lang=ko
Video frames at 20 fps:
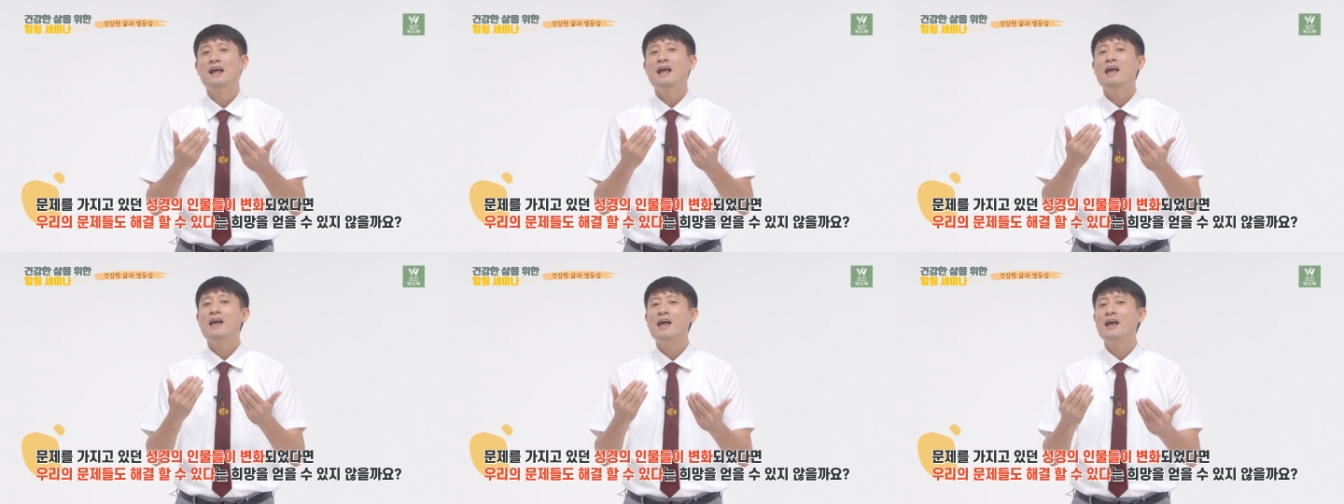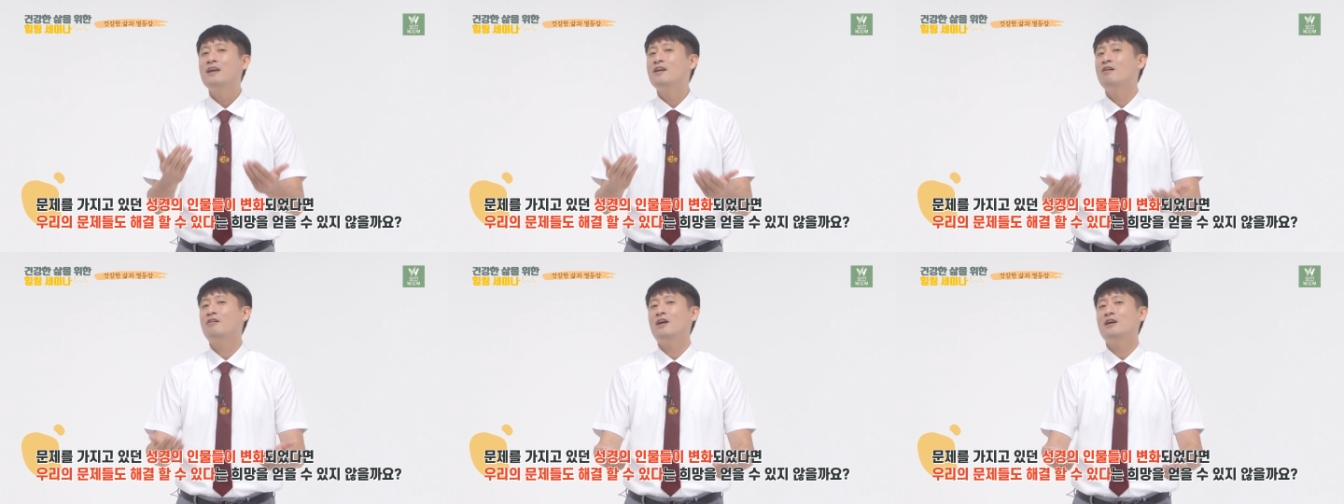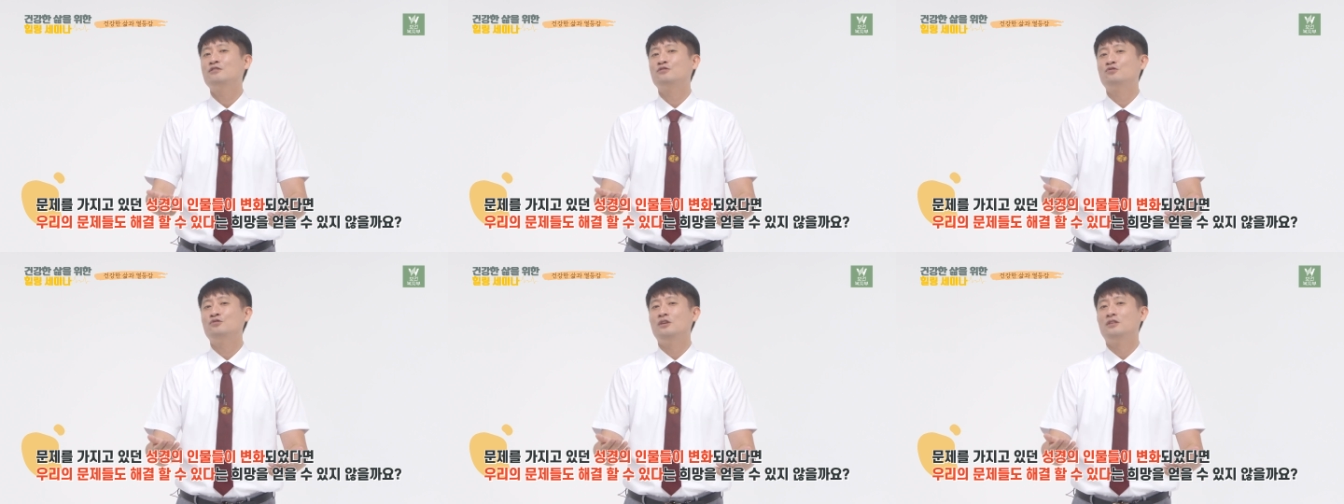
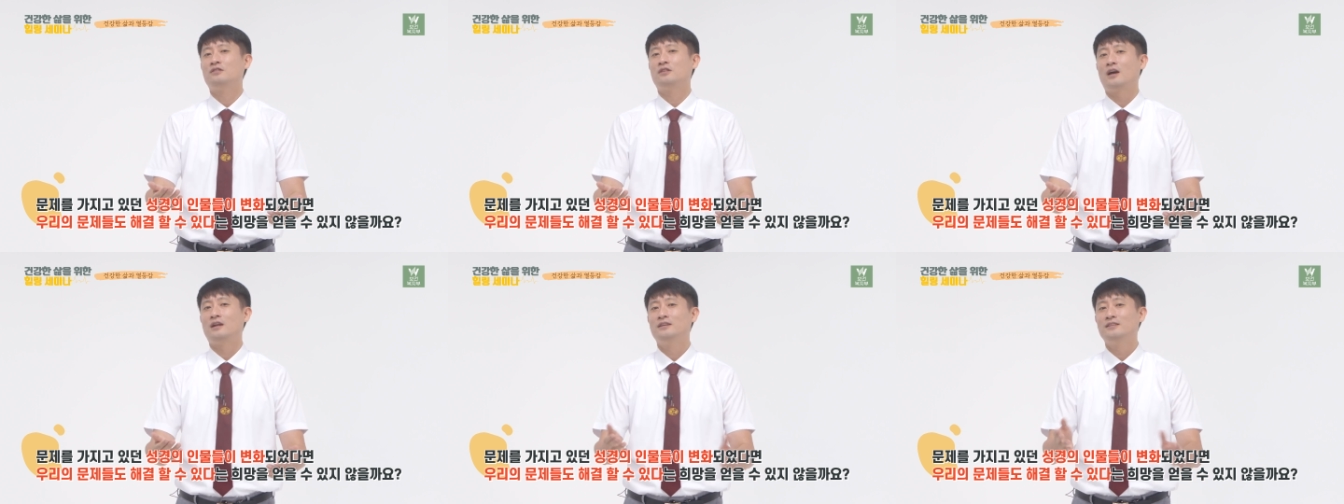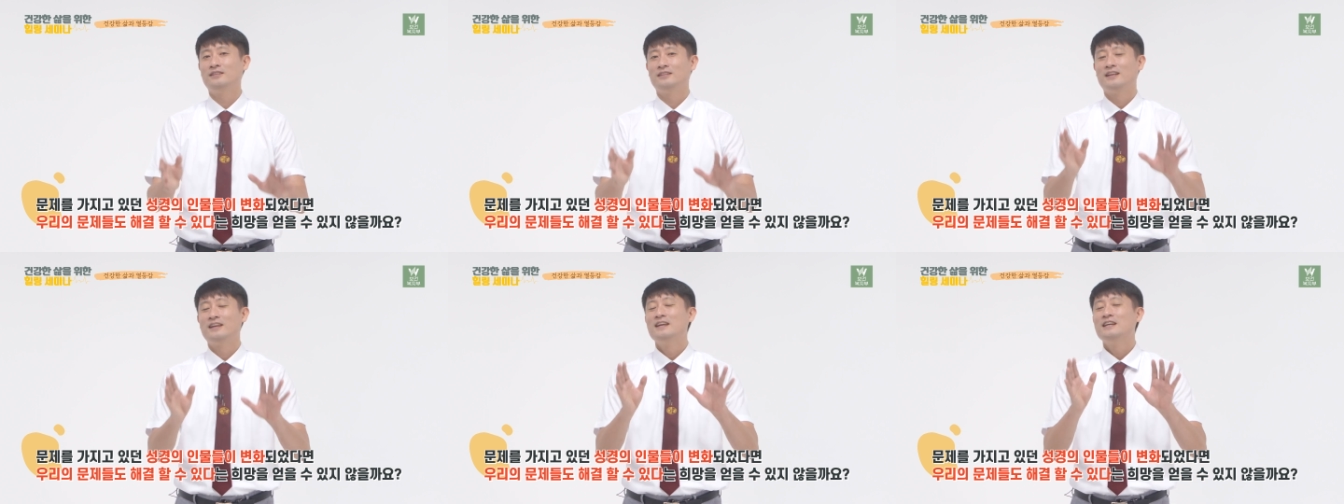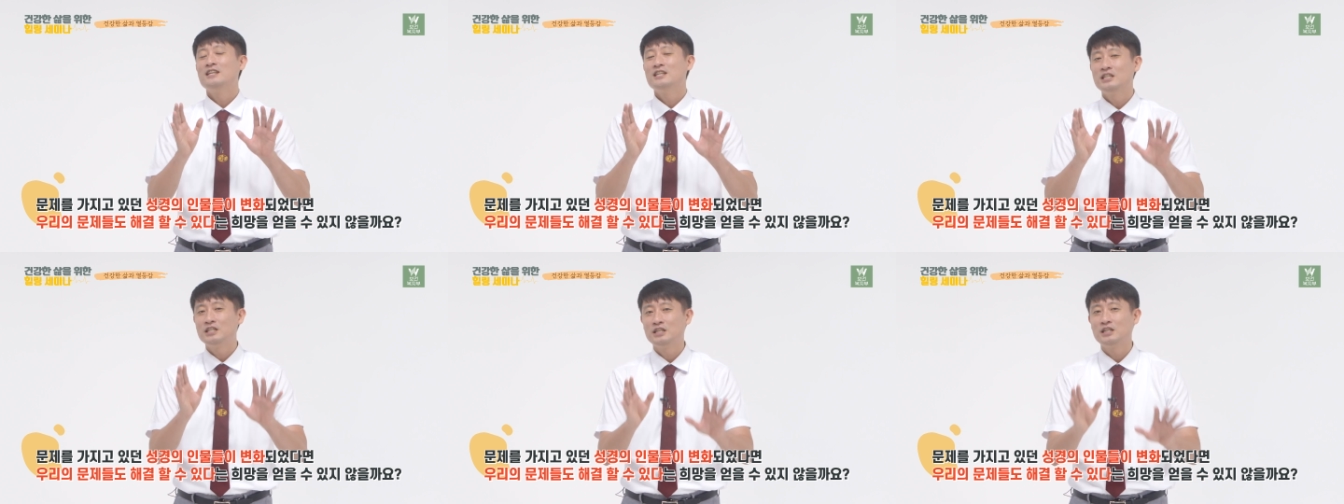해결할 수 있다는
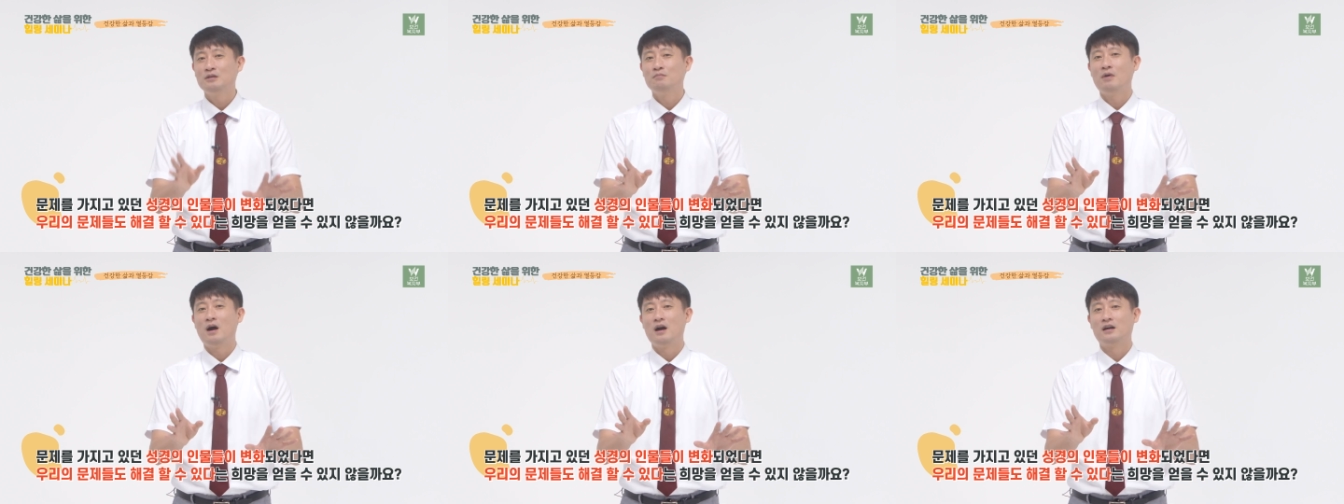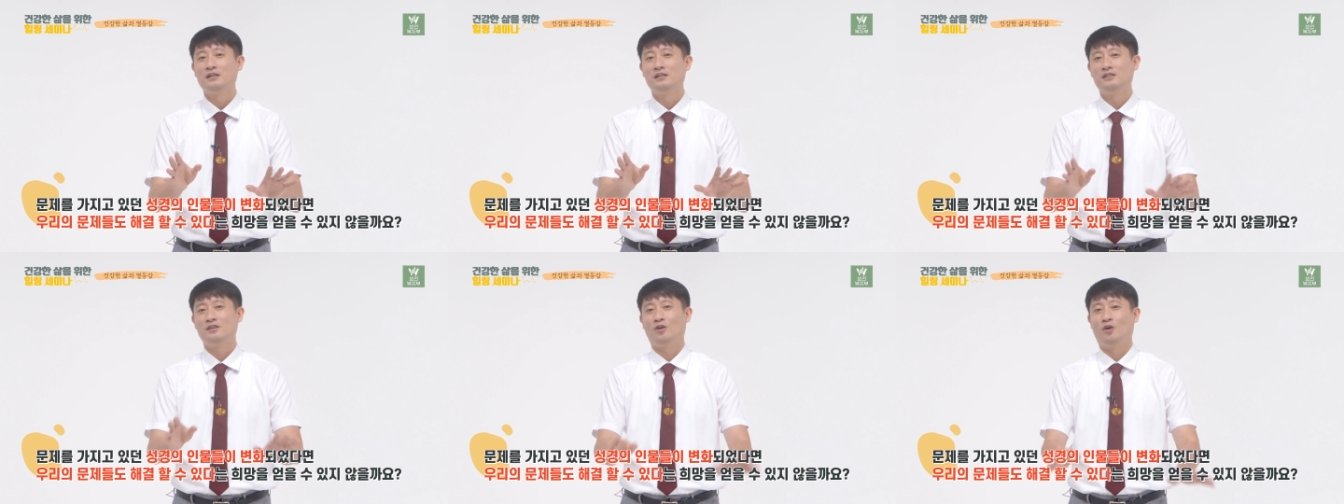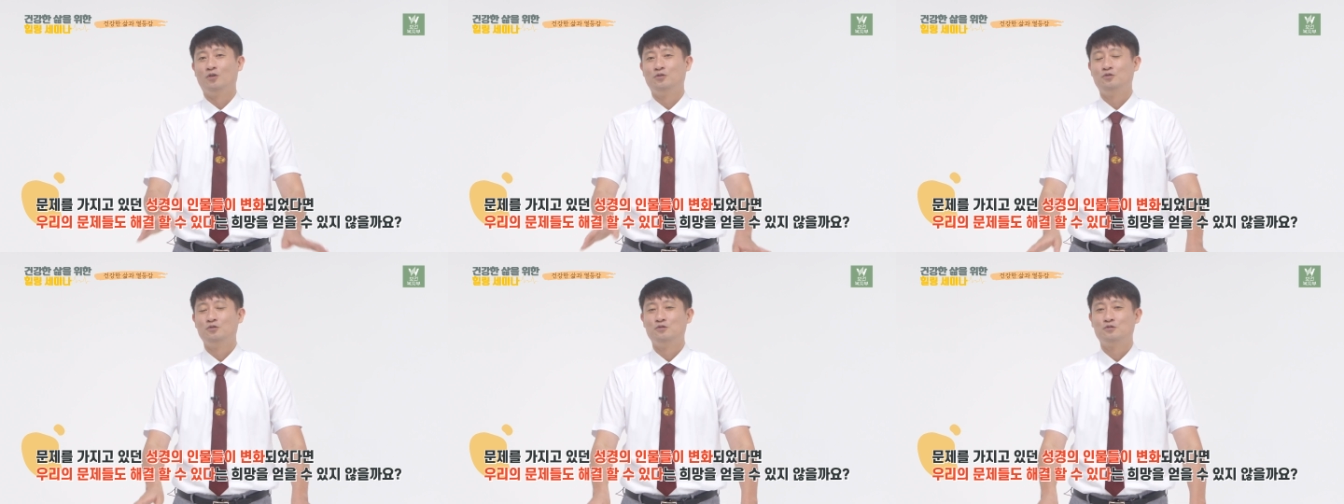희망을
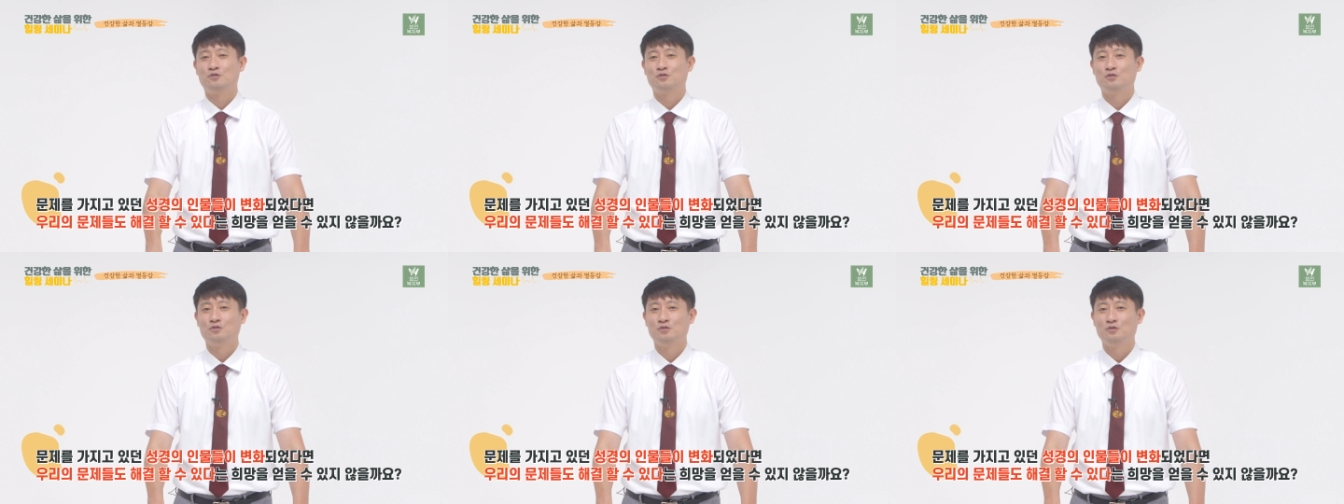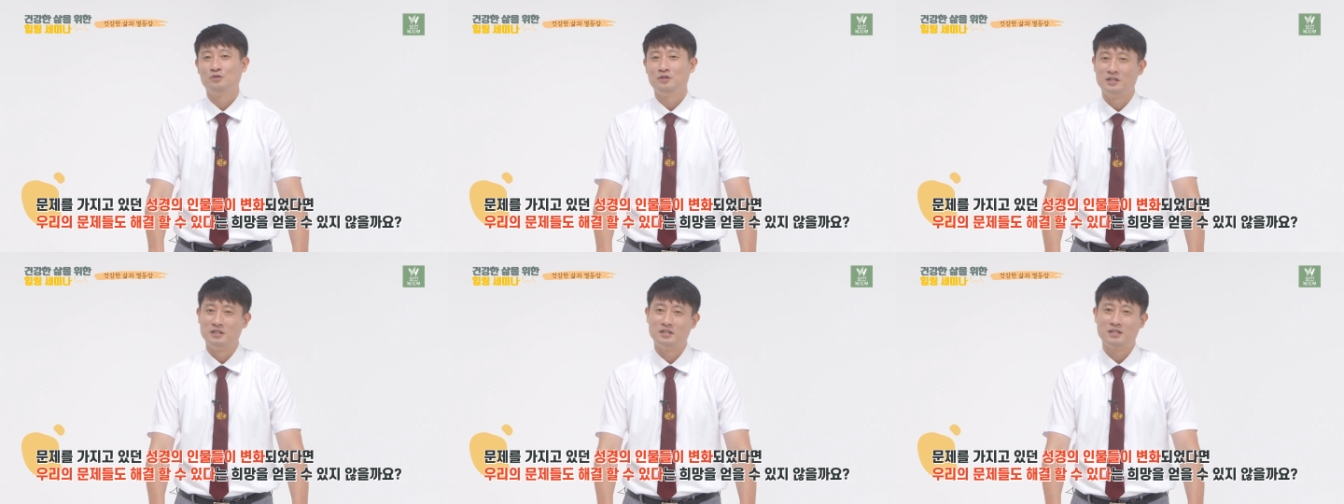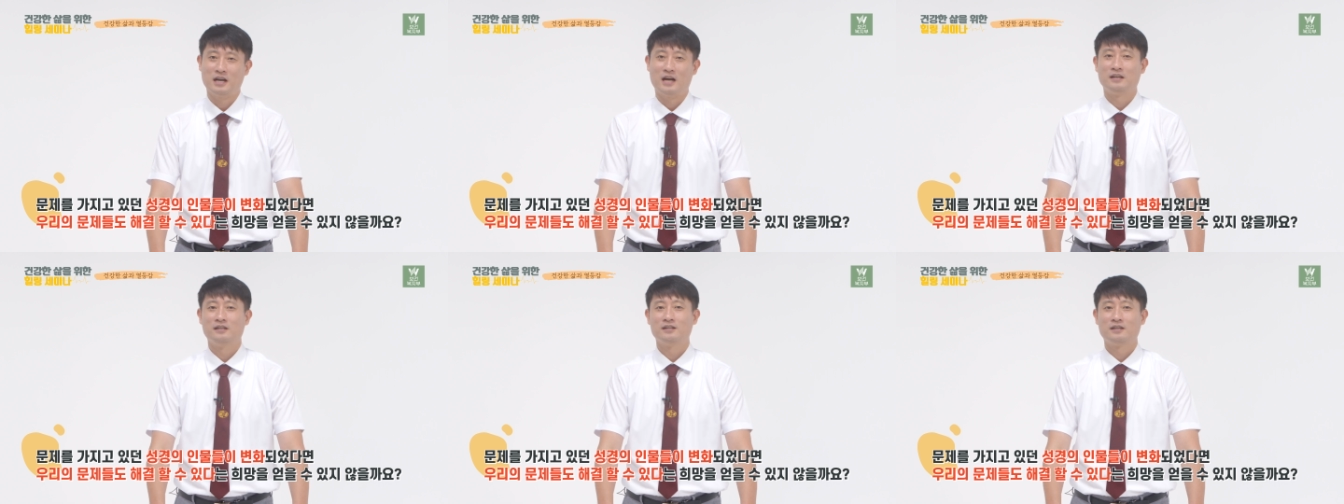얻을 수
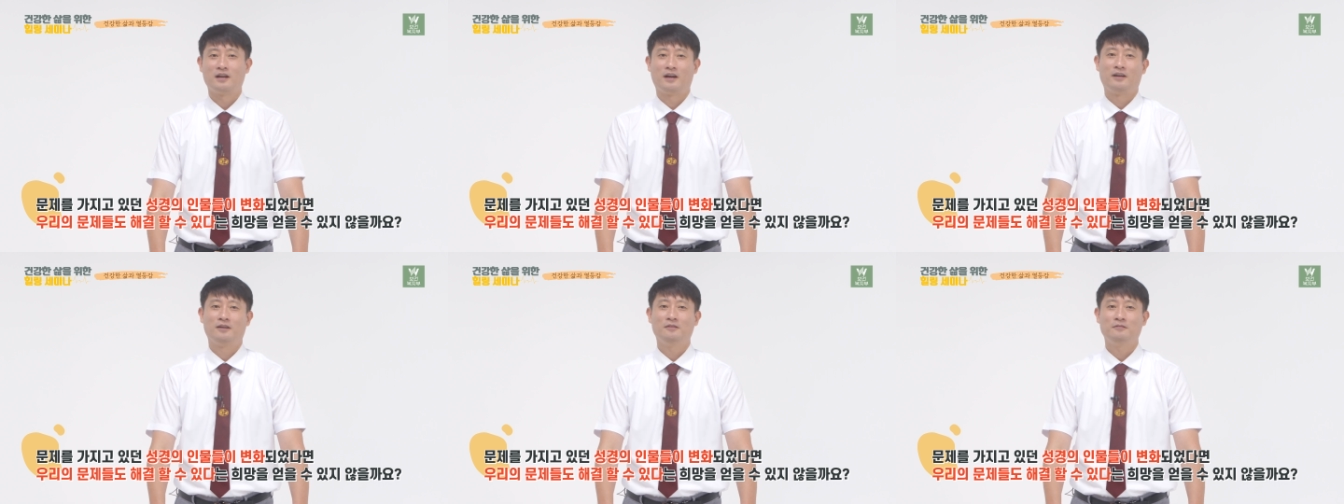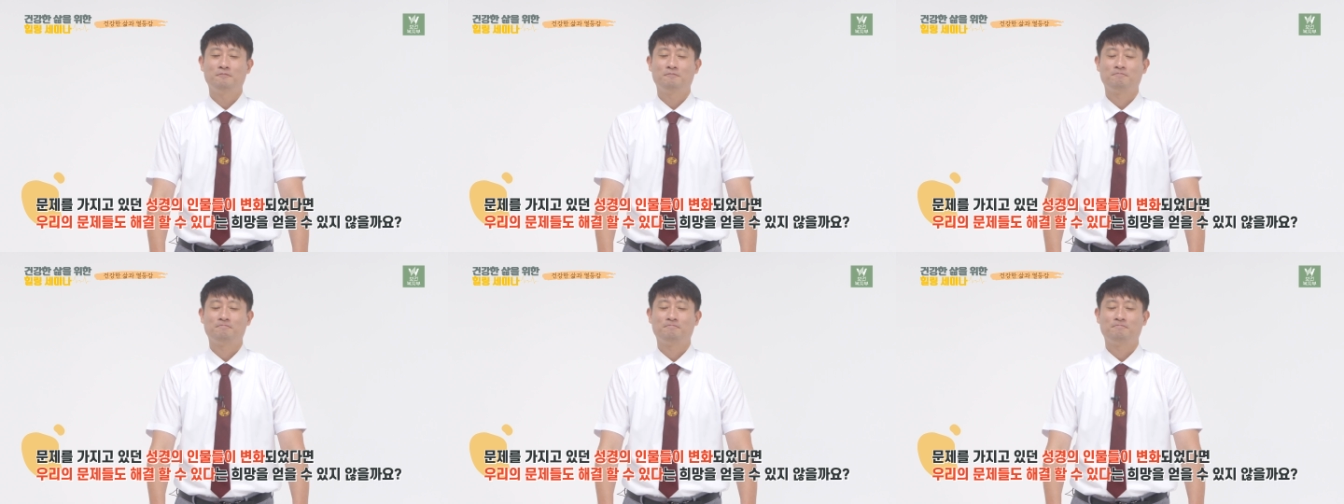있지 않을까요?